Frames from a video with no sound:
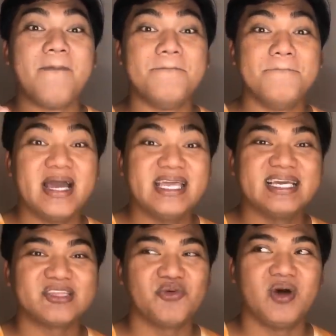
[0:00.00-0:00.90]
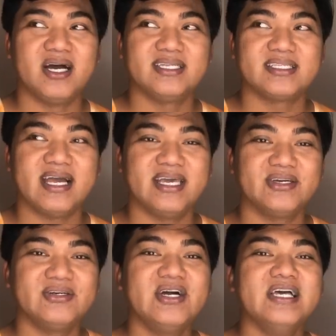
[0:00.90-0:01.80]
may katuwaan
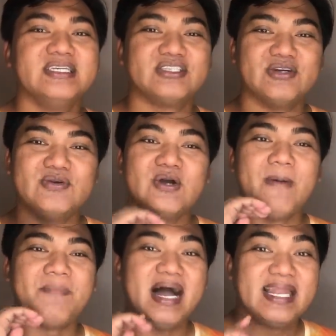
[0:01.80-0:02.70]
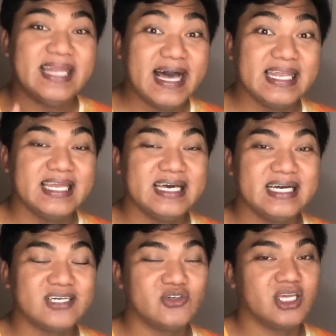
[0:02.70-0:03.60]
tayo. So, paalala
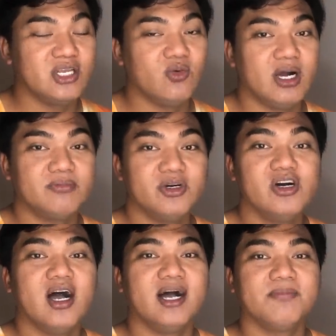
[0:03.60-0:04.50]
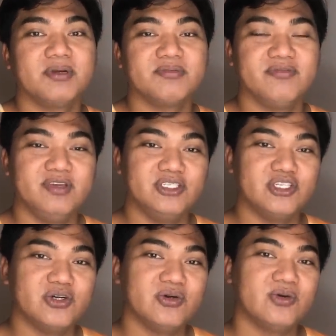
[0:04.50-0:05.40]
lang kung ginawa mo ang
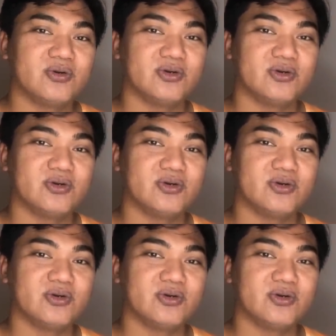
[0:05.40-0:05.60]
pag-video